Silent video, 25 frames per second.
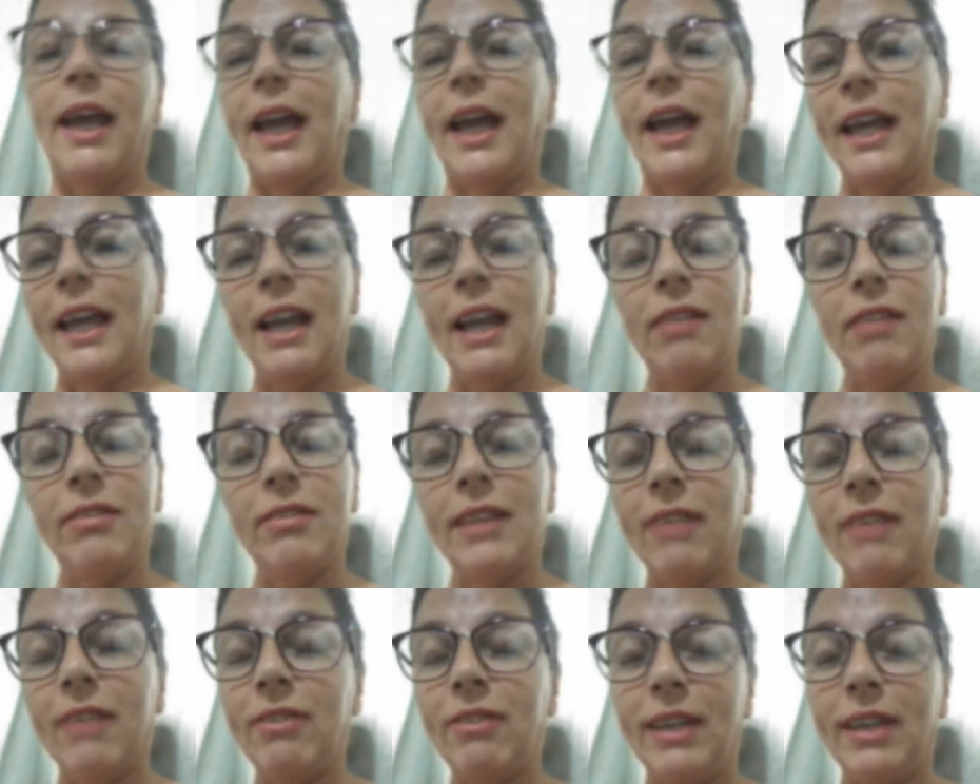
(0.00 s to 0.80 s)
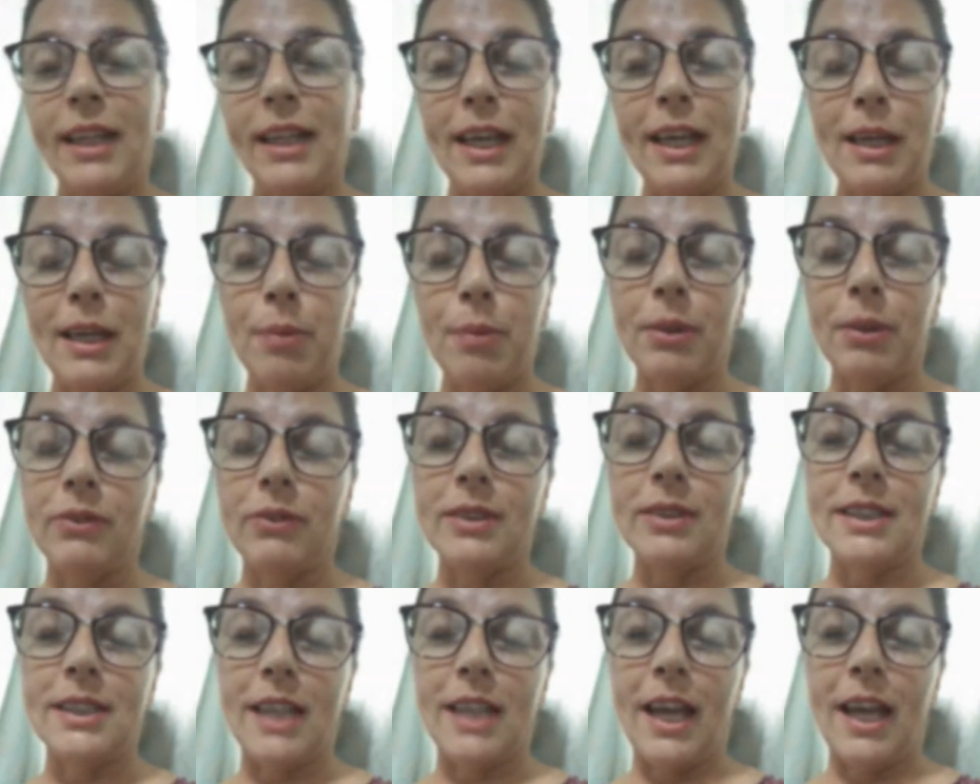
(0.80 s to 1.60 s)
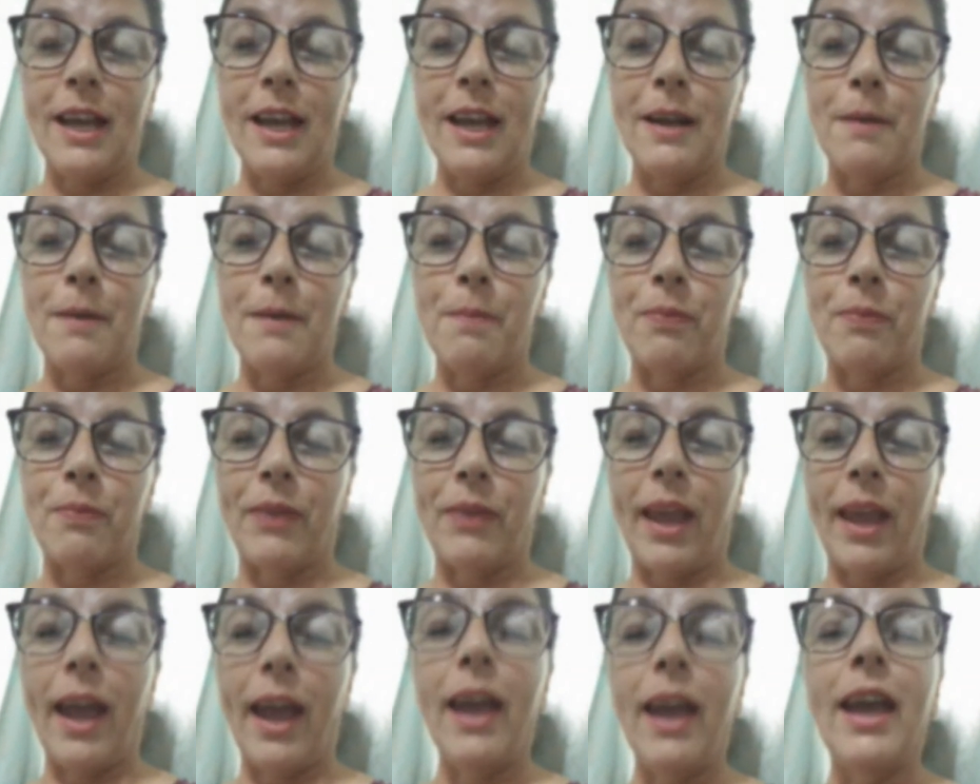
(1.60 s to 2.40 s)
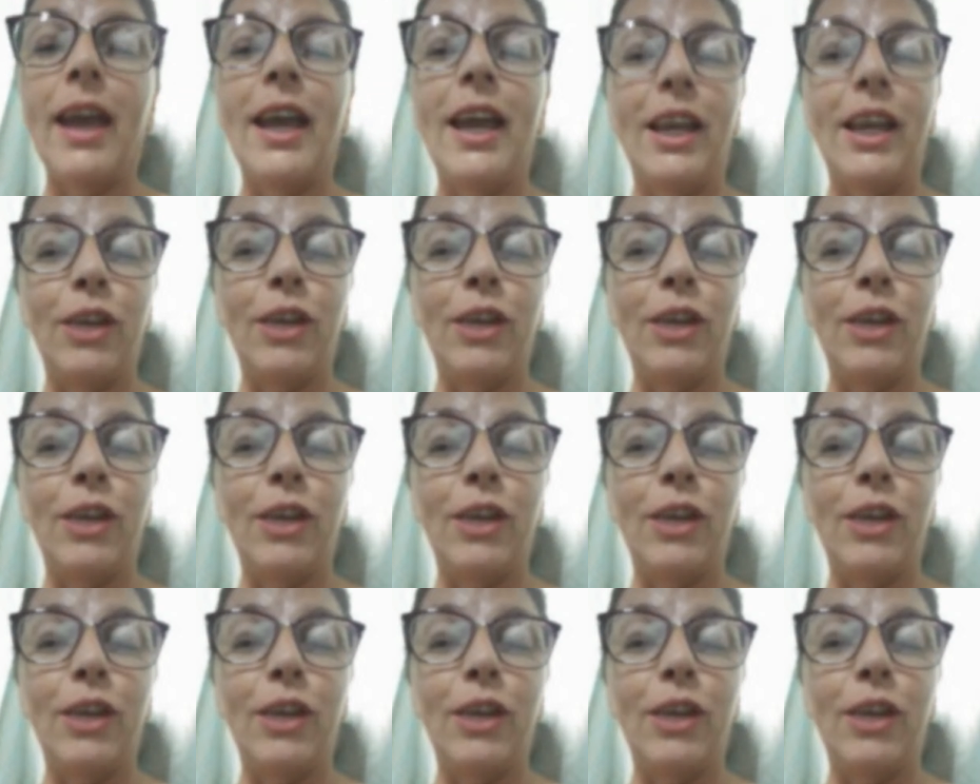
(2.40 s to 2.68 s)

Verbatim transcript: é que ele não estava nem aí para você, né?